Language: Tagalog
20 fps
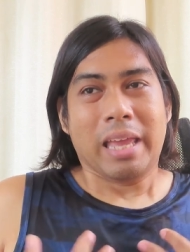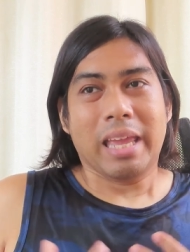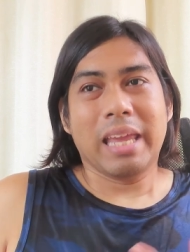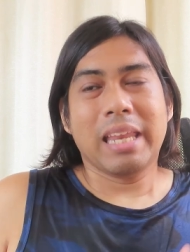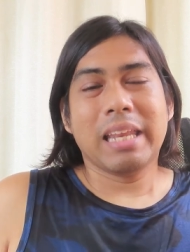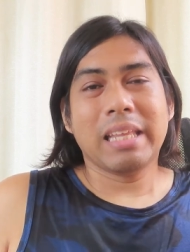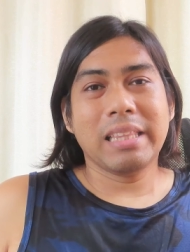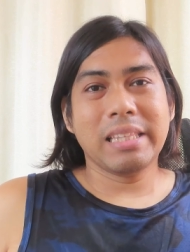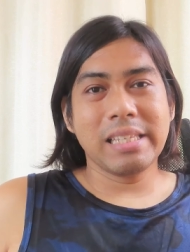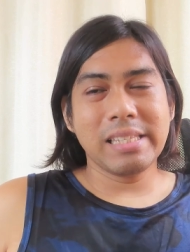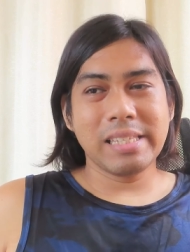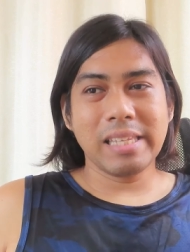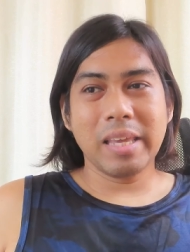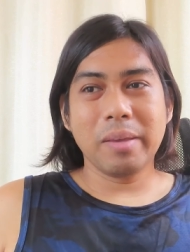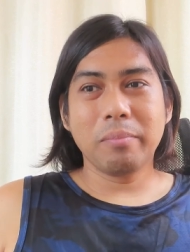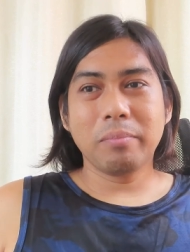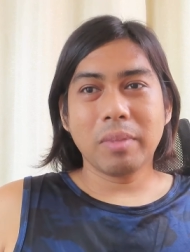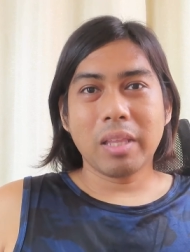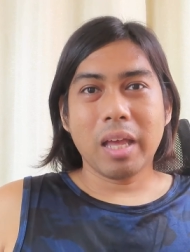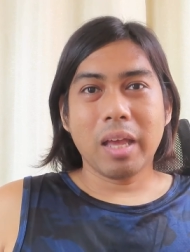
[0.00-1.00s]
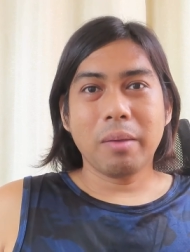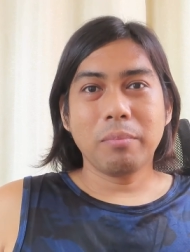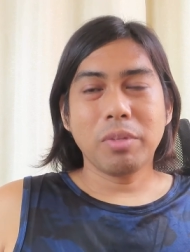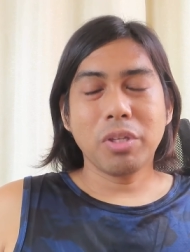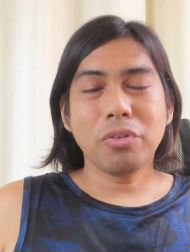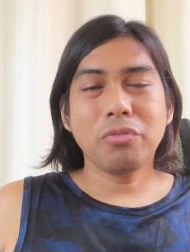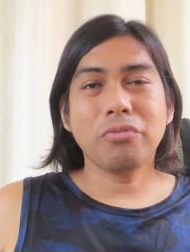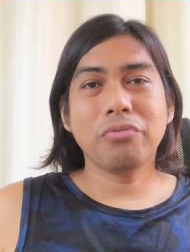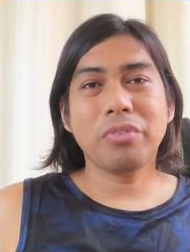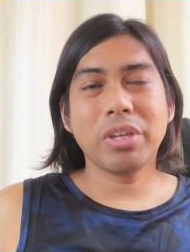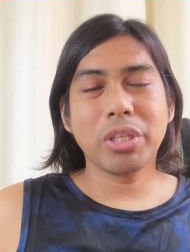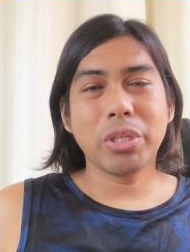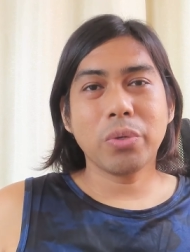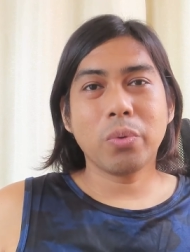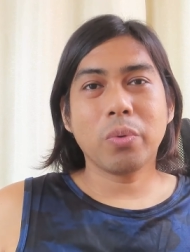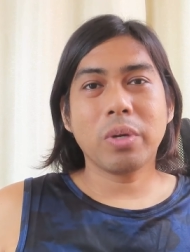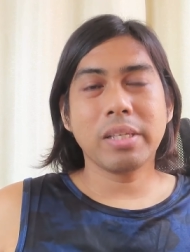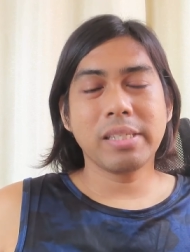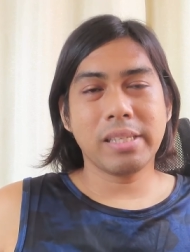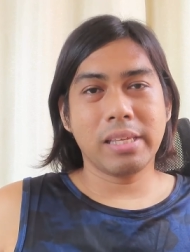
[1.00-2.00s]
And at the same time, yung
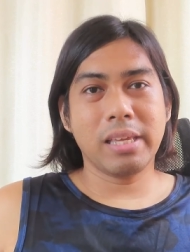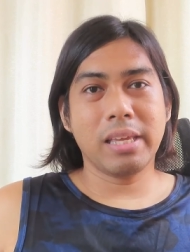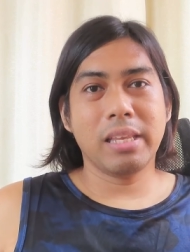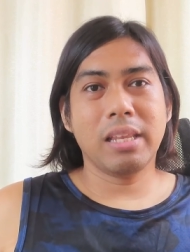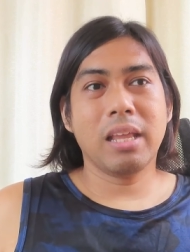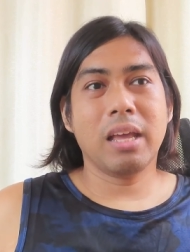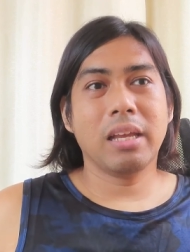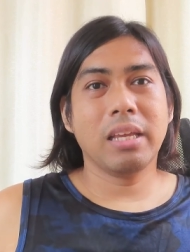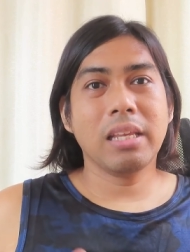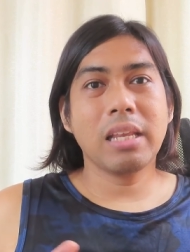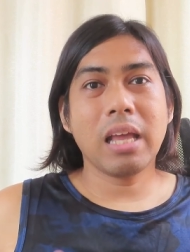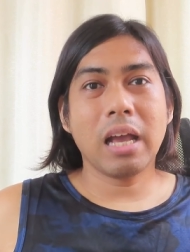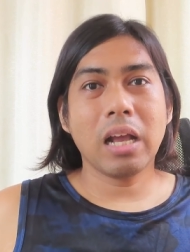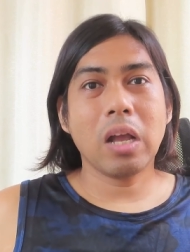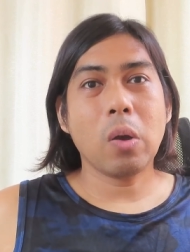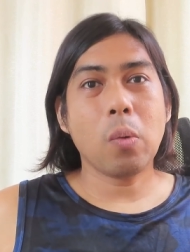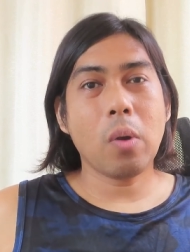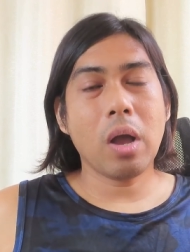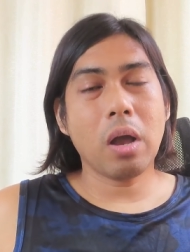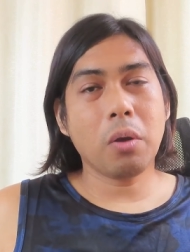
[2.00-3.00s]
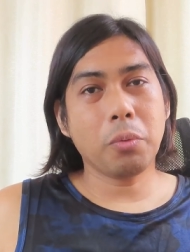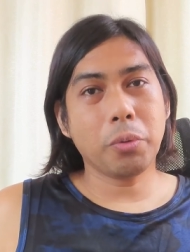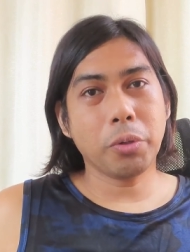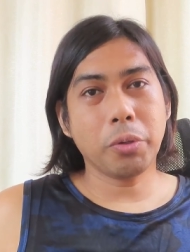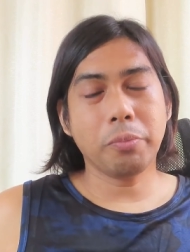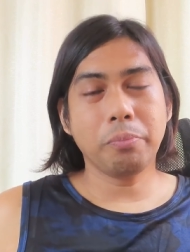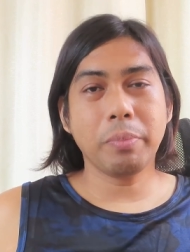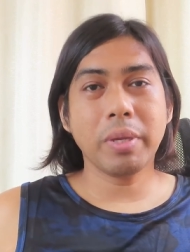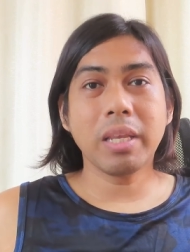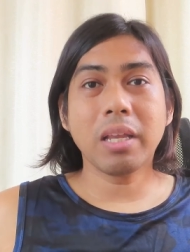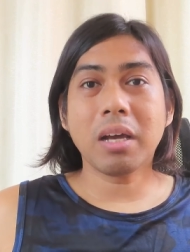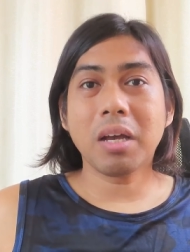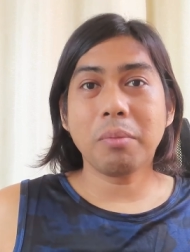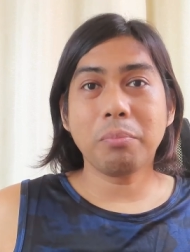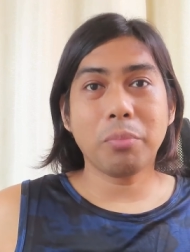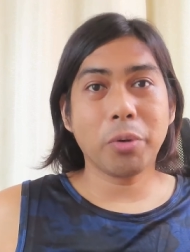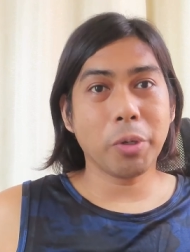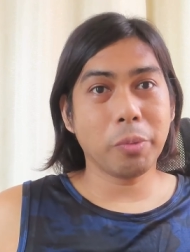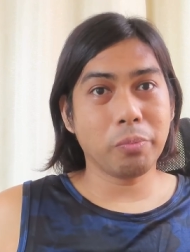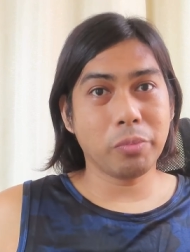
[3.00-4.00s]
video kasi na ginagawa ko, yung
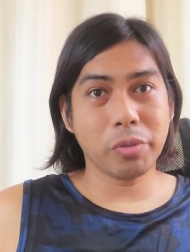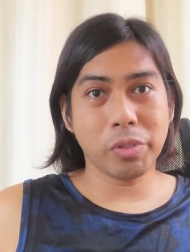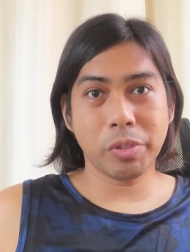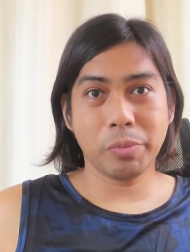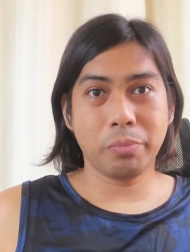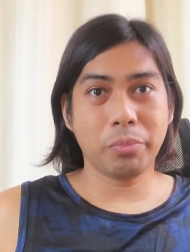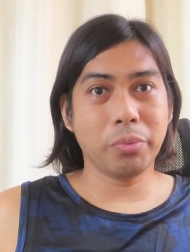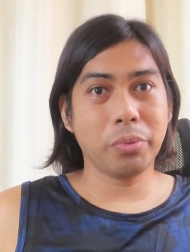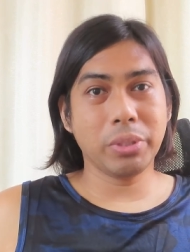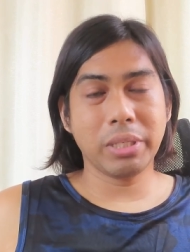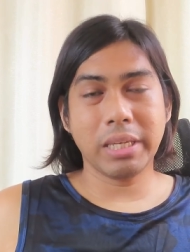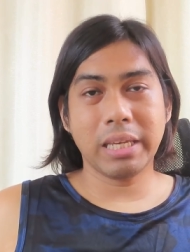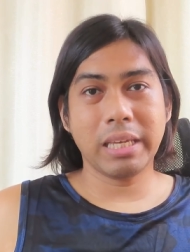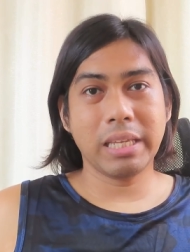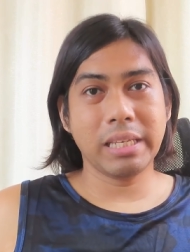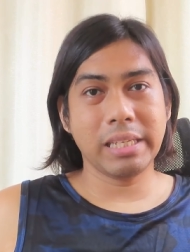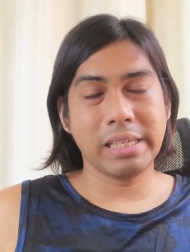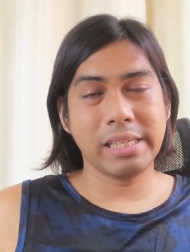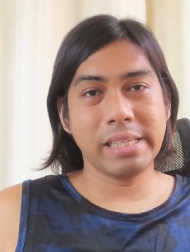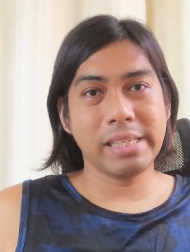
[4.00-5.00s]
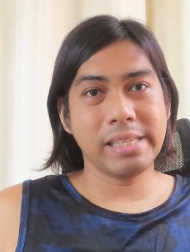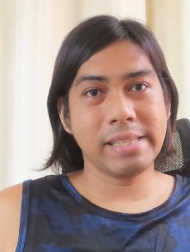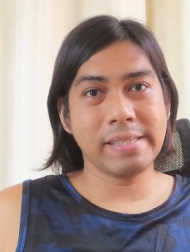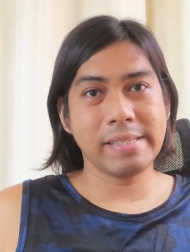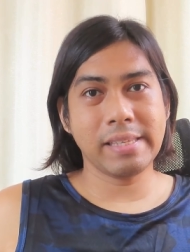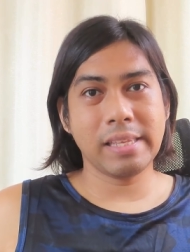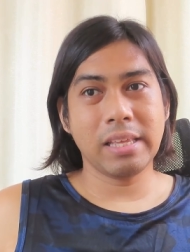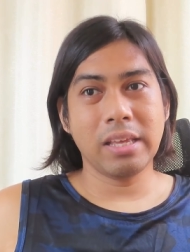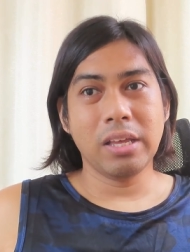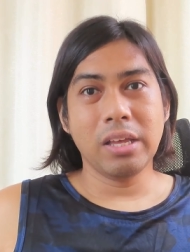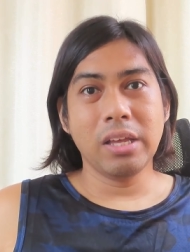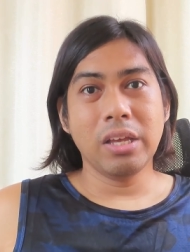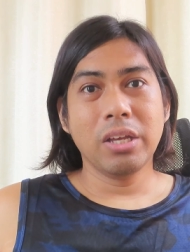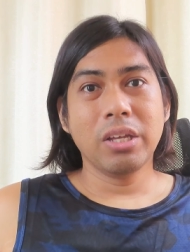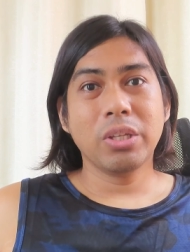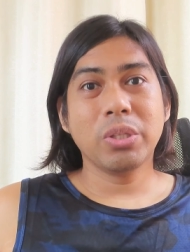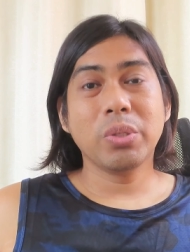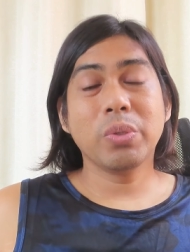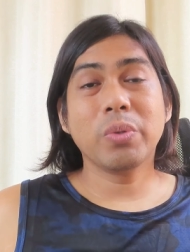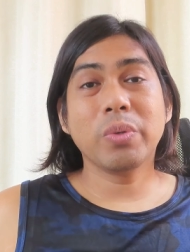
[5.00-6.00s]
pinaka-purpose po niyan is
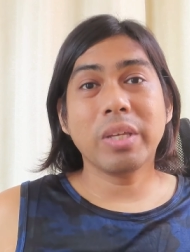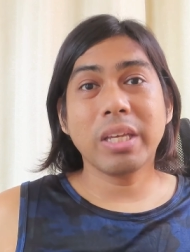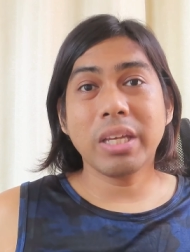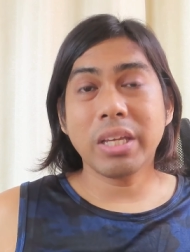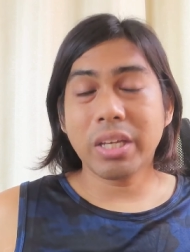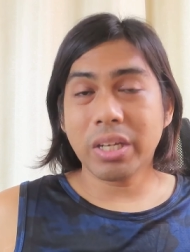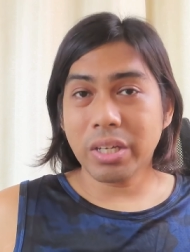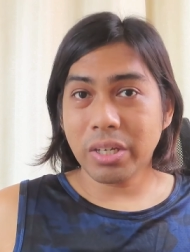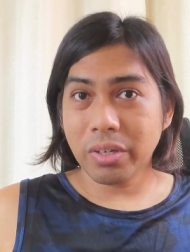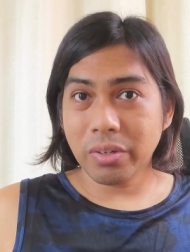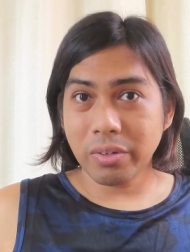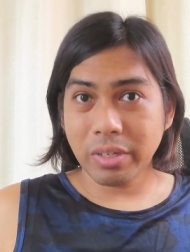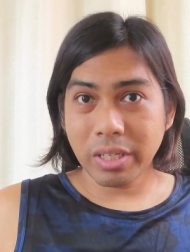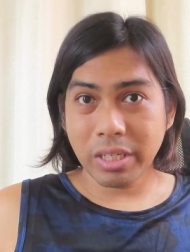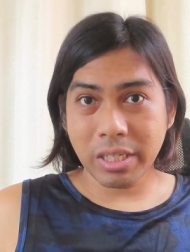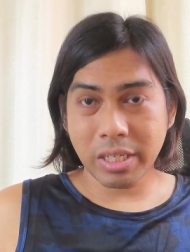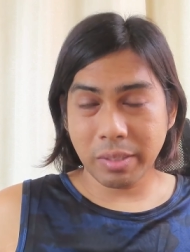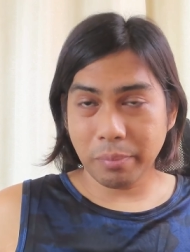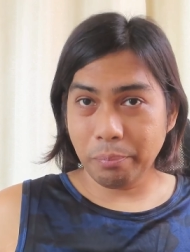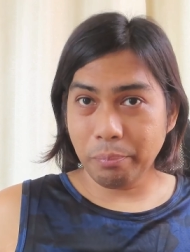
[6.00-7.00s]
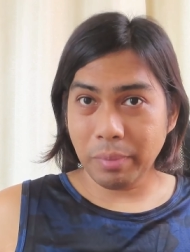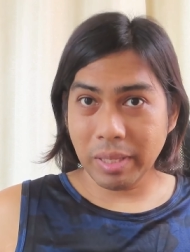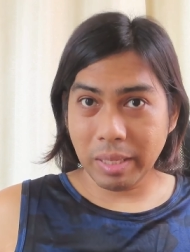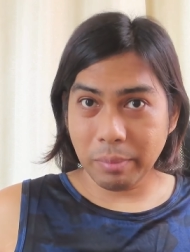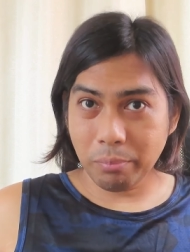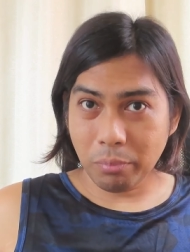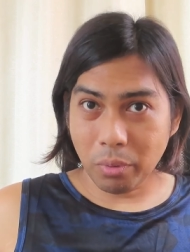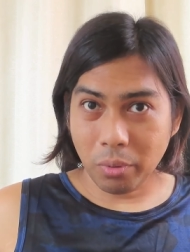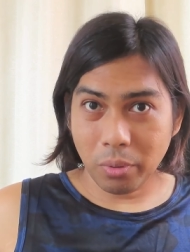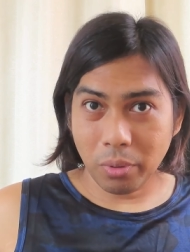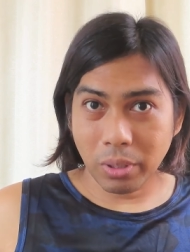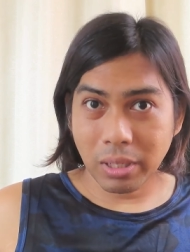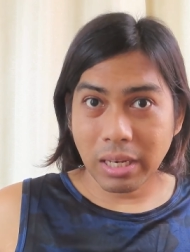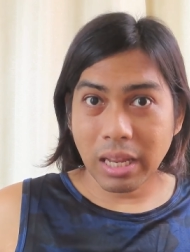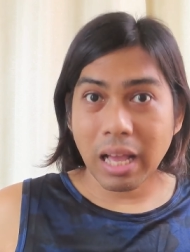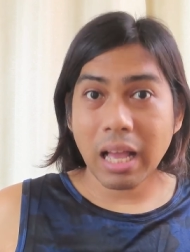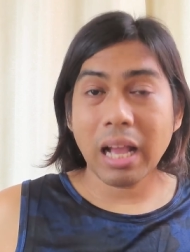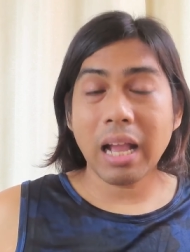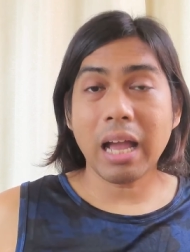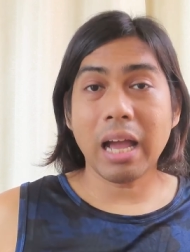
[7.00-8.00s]
to encourage people na
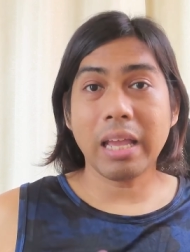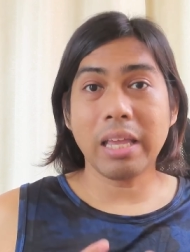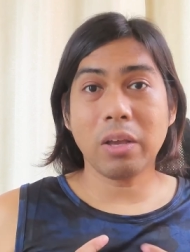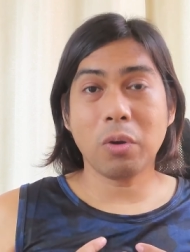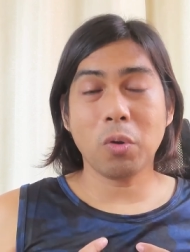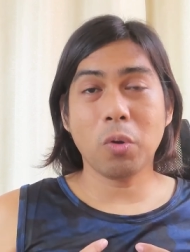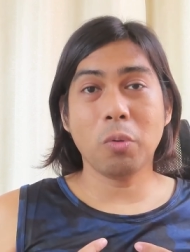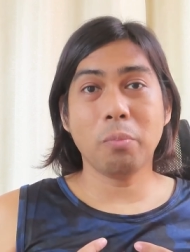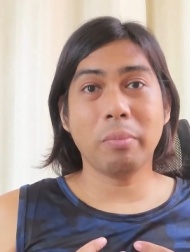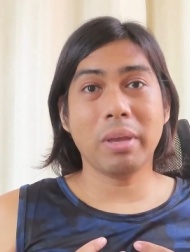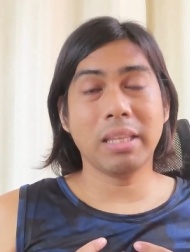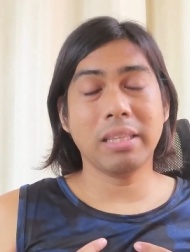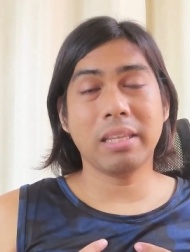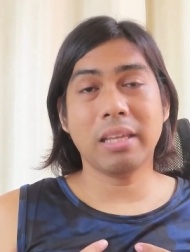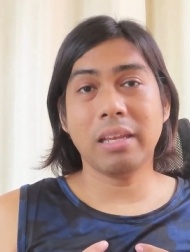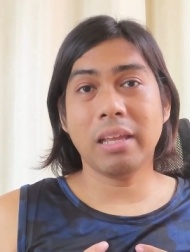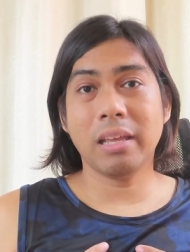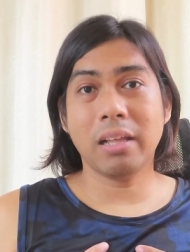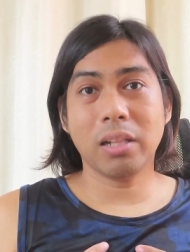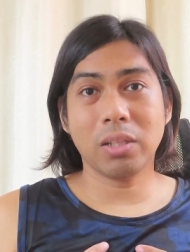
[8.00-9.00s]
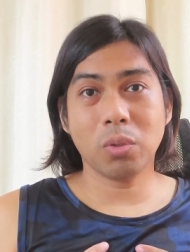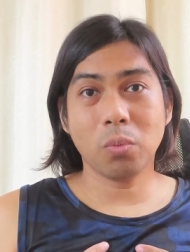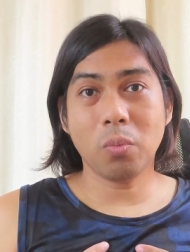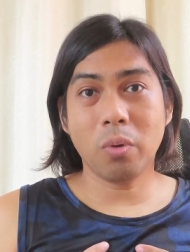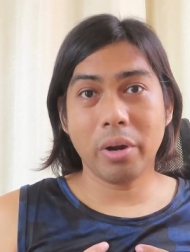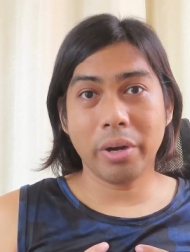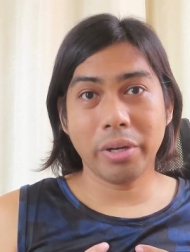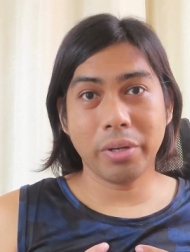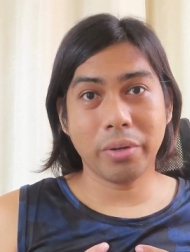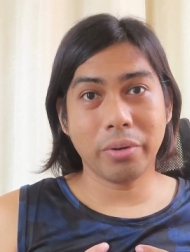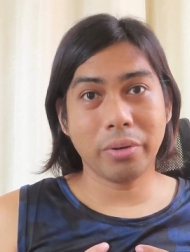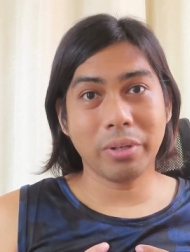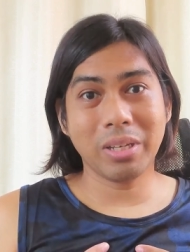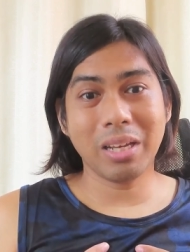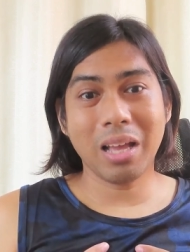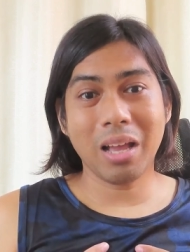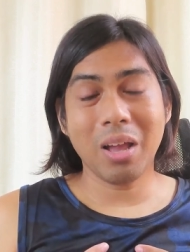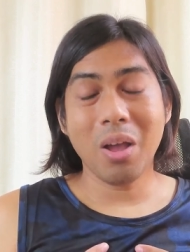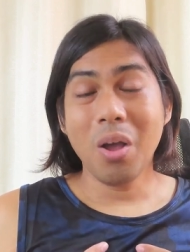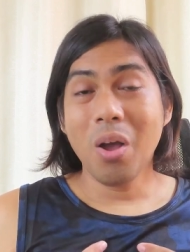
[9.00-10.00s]
kagaya kong mental health warrior
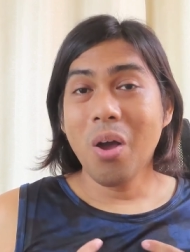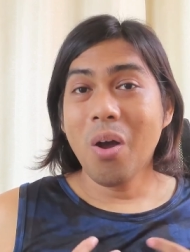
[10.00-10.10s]
na